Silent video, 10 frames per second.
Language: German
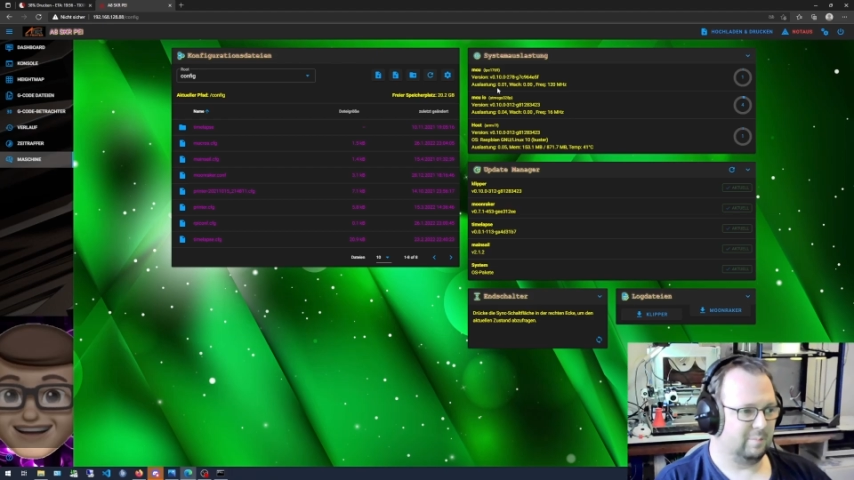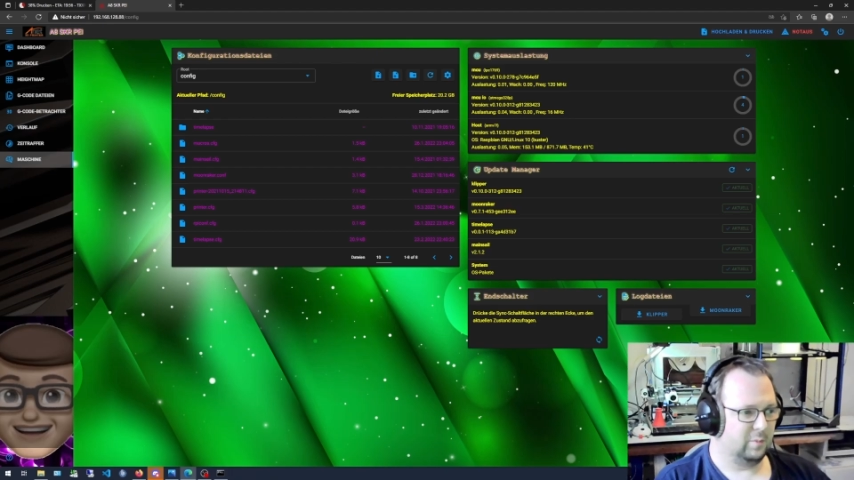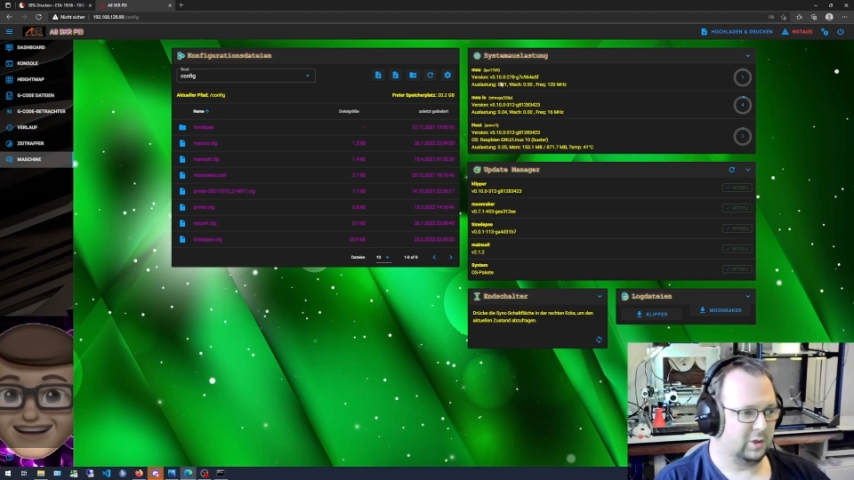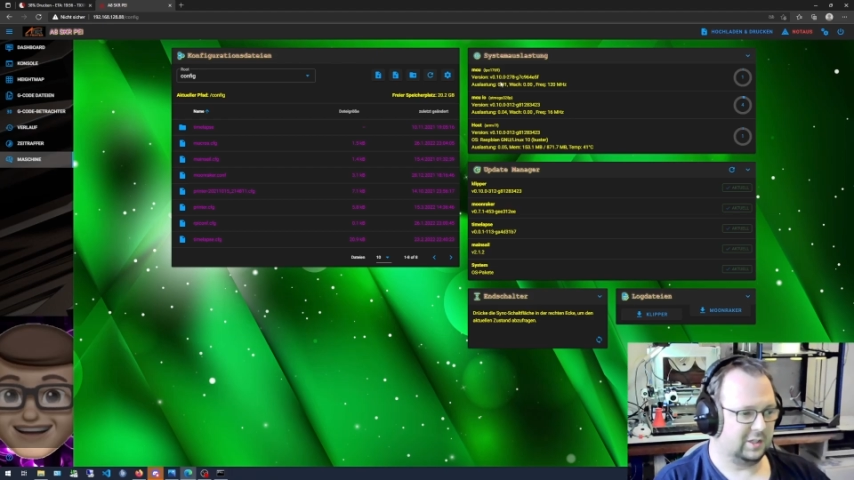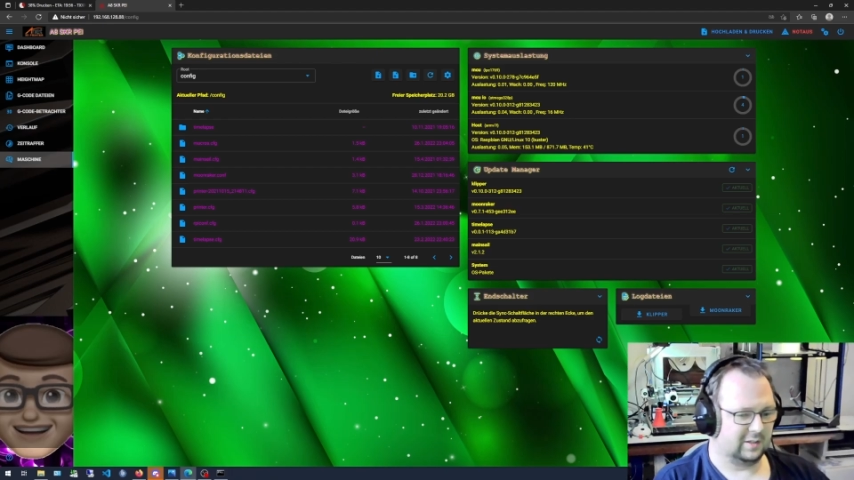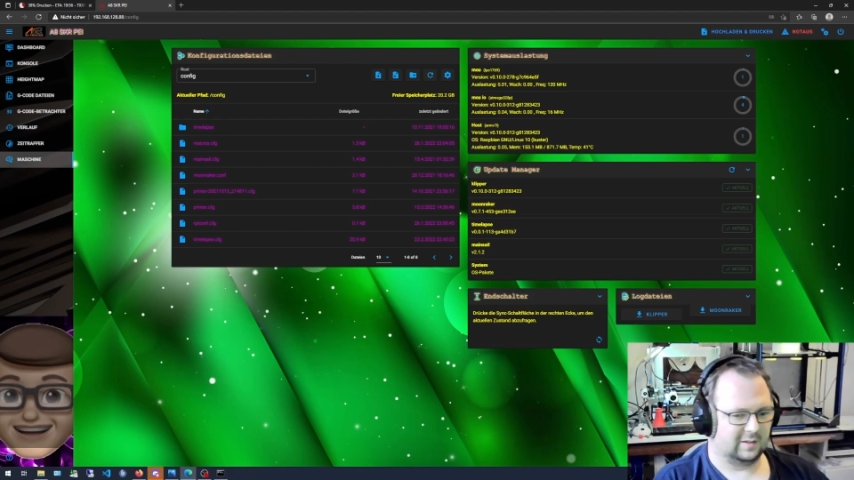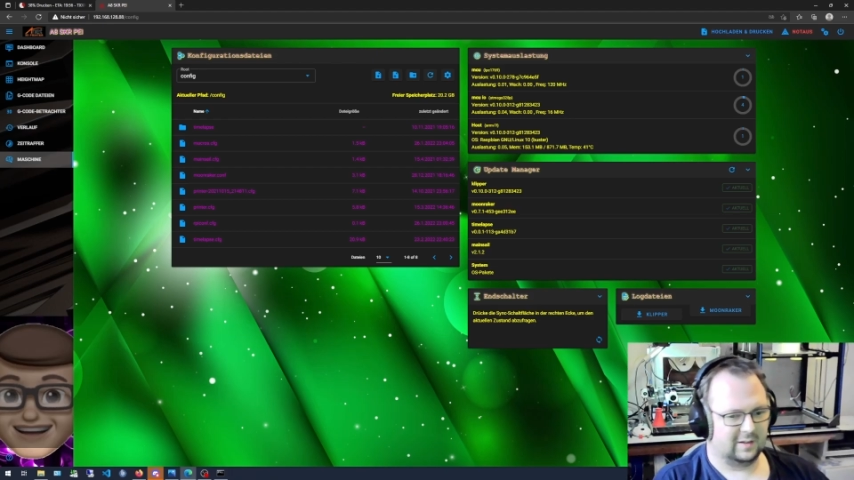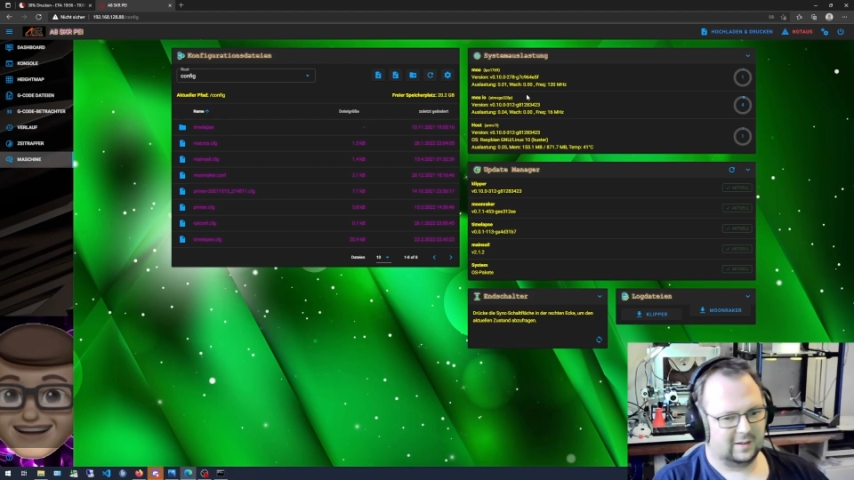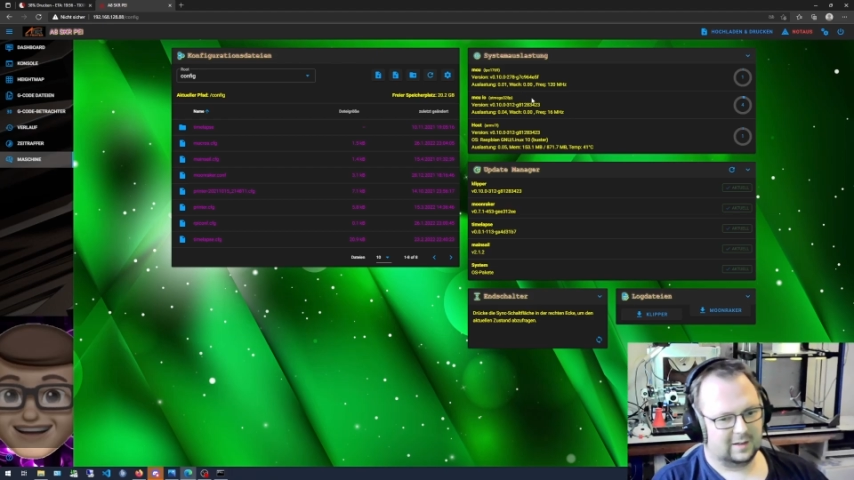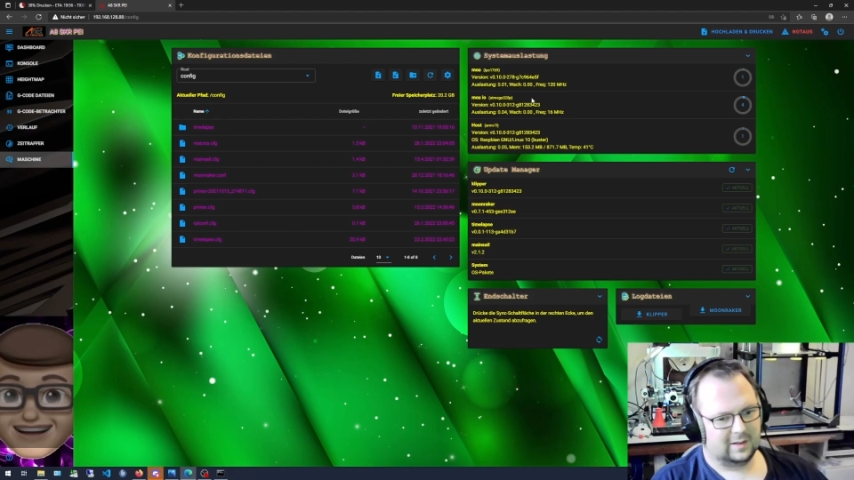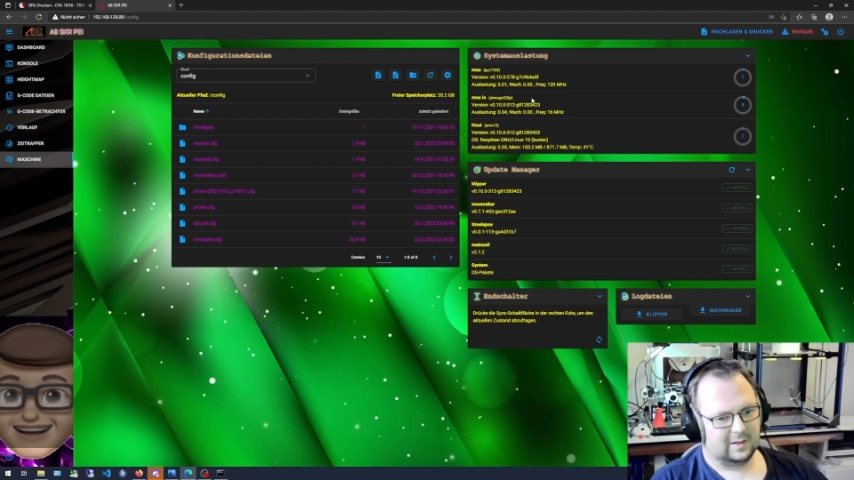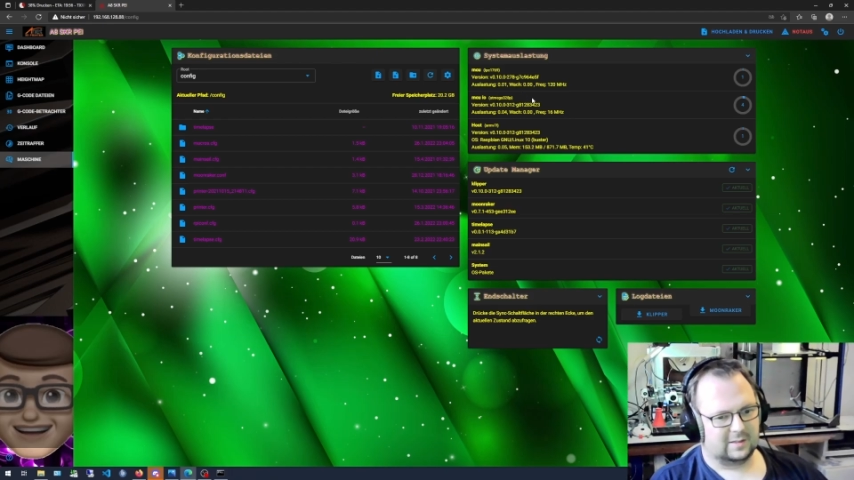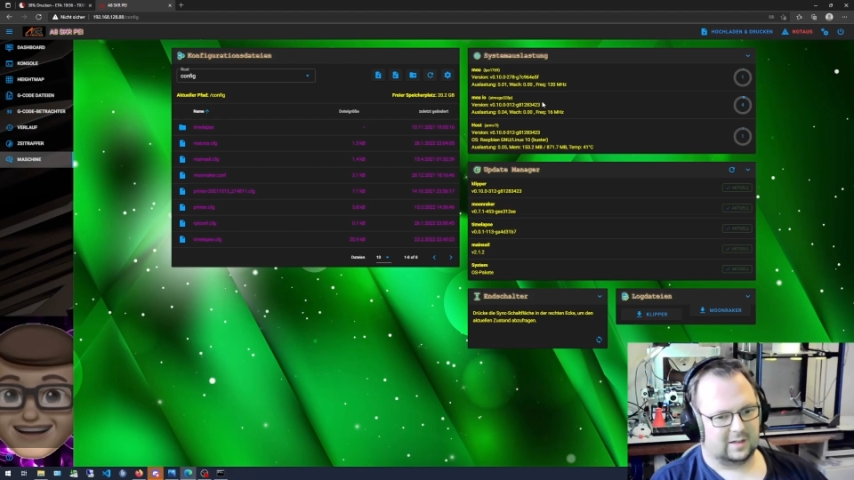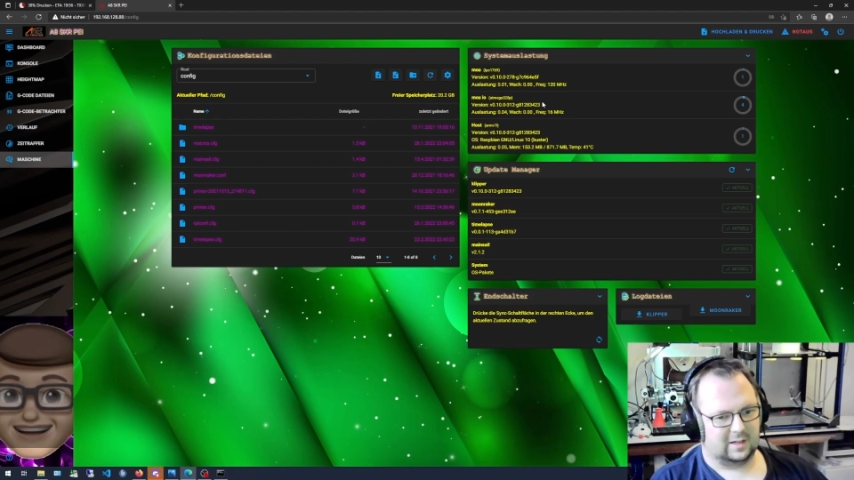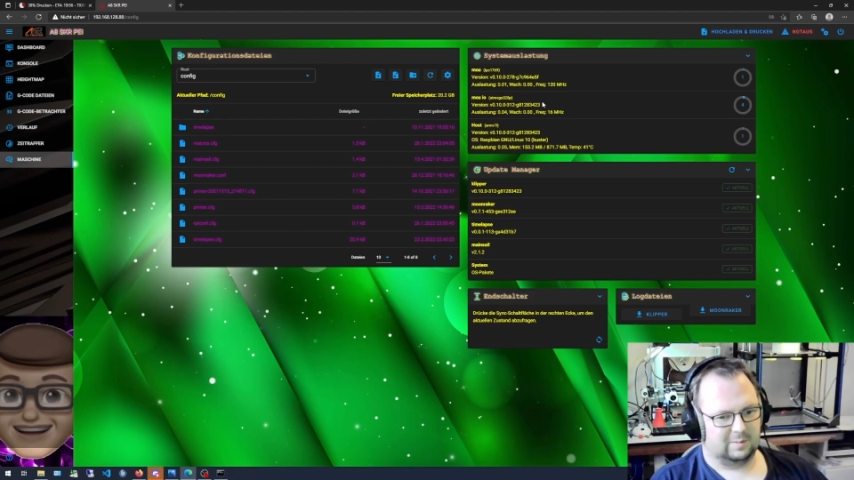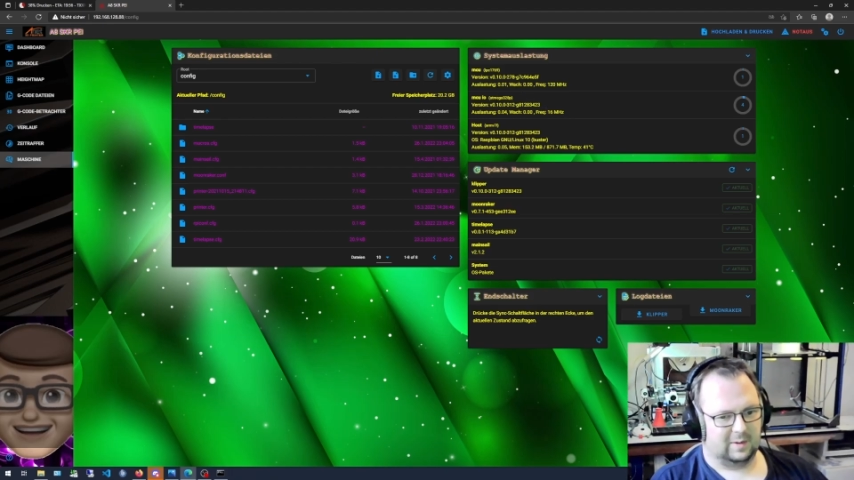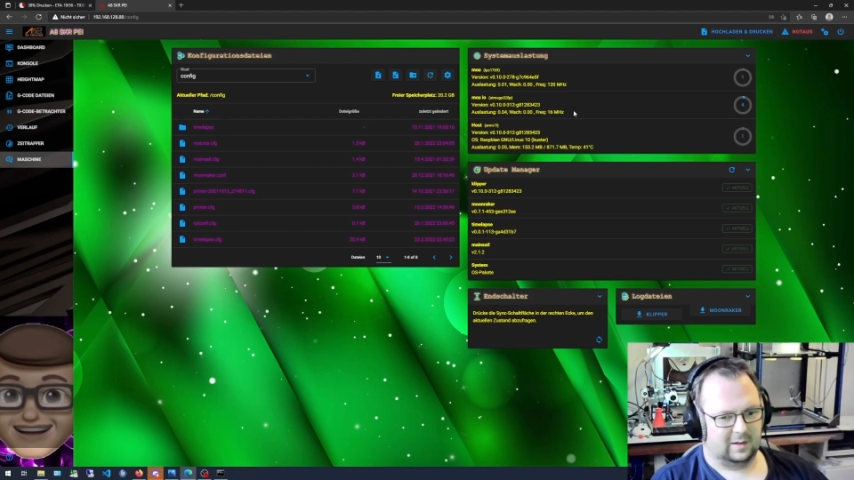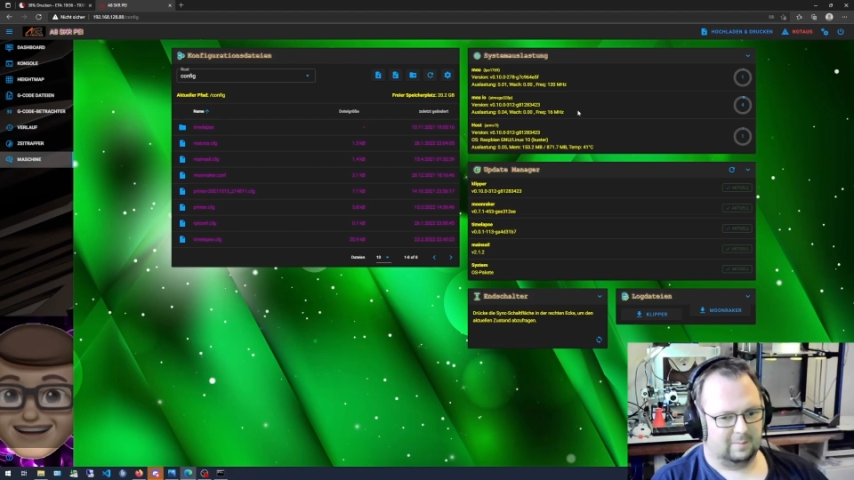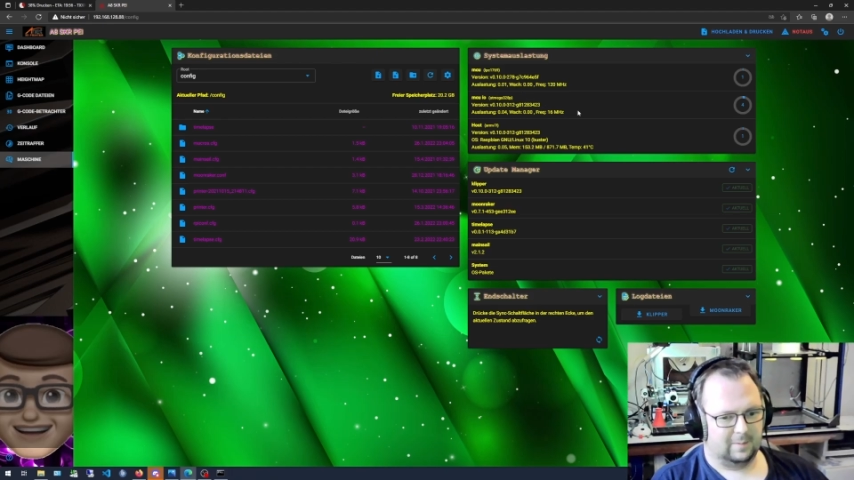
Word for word: möchte, sag ich mal.